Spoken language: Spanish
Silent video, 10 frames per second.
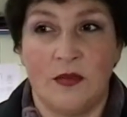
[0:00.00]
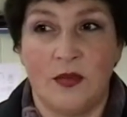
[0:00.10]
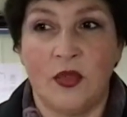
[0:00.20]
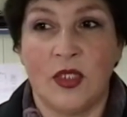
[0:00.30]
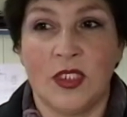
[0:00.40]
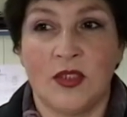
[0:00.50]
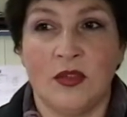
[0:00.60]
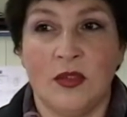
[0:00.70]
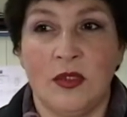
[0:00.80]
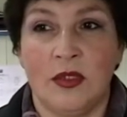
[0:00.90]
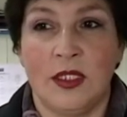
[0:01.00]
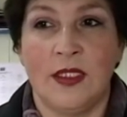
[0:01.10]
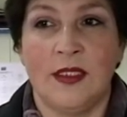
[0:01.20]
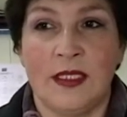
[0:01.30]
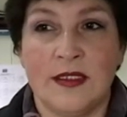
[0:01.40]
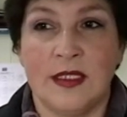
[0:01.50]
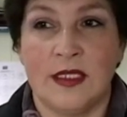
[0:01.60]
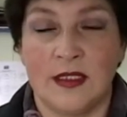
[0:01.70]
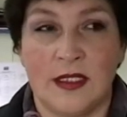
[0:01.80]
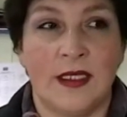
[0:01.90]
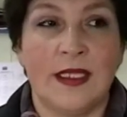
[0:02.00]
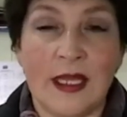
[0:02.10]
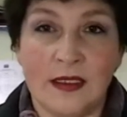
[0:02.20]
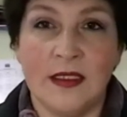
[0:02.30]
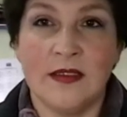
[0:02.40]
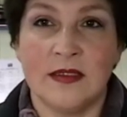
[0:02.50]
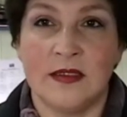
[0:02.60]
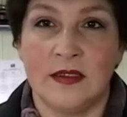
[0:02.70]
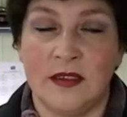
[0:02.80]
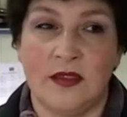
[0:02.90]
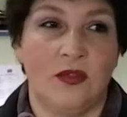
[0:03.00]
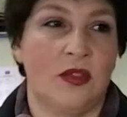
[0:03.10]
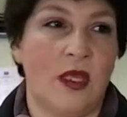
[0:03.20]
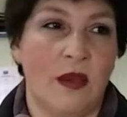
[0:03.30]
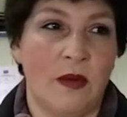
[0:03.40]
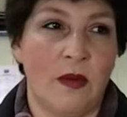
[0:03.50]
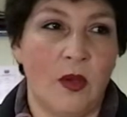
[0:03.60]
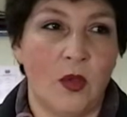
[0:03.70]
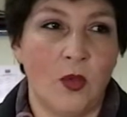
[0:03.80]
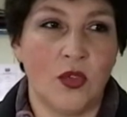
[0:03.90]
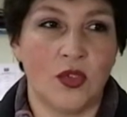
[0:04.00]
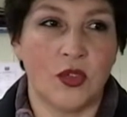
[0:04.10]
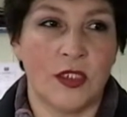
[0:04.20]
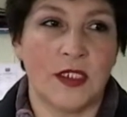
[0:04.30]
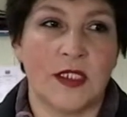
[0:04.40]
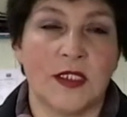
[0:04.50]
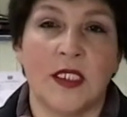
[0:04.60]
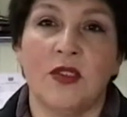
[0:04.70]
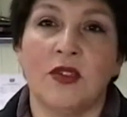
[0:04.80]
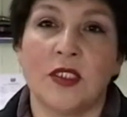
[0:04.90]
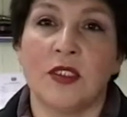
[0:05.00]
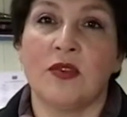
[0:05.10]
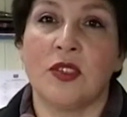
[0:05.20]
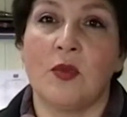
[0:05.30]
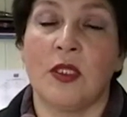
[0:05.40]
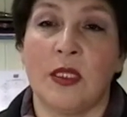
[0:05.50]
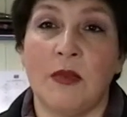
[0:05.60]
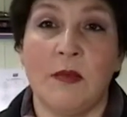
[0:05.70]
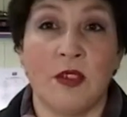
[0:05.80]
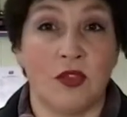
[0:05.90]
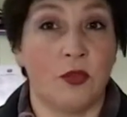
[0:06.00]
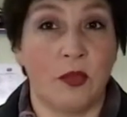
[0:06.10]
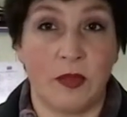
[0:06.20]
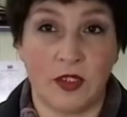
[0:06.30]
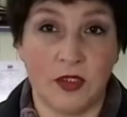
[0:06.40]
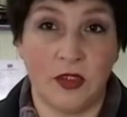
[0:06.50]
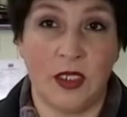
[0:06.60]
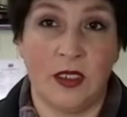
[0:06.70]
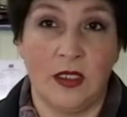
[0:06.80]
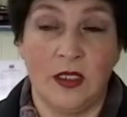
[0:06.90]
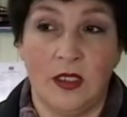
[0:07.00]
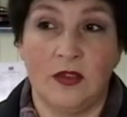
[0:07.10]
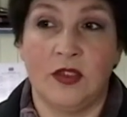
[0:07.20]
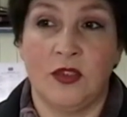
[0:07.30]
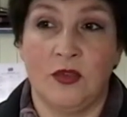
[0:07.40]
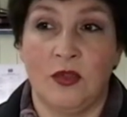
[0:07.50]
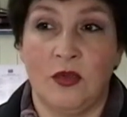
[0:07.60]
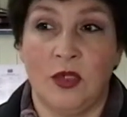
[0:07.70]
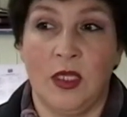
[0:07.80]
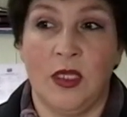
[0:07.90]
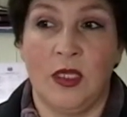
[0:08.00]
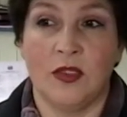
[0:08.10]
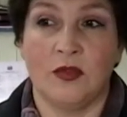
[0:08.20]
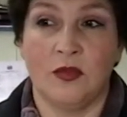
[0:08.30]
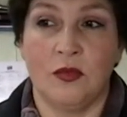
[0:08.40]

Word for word: porque son eh, instancias eh, gratis. Esto está evaluado al curso entre 300 a 350 mil pesos por persona. Entonces yo creo que es